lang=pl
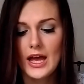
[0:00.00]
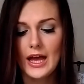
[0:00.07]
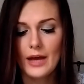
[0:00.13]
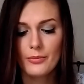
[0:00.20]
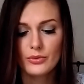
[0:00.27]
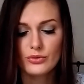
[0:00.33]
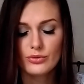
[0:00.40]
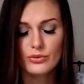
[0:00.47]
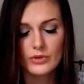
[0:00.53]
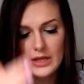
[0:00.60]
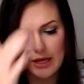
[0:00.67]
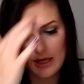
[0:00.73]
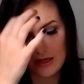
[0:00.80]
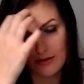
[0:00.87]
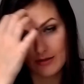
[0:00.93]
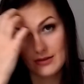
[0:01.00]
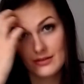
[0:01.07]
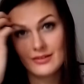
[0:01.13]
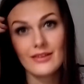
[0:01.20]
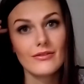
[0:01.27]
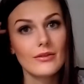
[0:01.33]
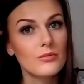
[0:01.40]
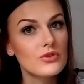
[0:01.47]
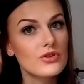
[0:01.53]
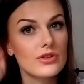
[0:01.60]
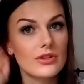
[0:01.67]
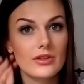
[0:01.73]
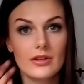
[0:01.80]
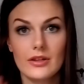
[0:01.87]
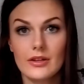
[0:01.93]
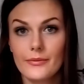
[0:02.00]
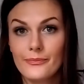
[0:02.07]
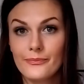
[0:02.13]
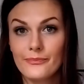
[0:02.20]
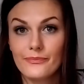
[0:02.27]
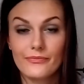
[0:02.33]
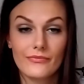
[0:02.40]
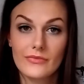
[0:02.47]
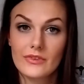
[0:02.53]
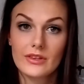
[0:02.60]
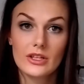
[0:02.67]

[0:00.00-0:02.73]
A po drugie, y, nie wiem, czy mm,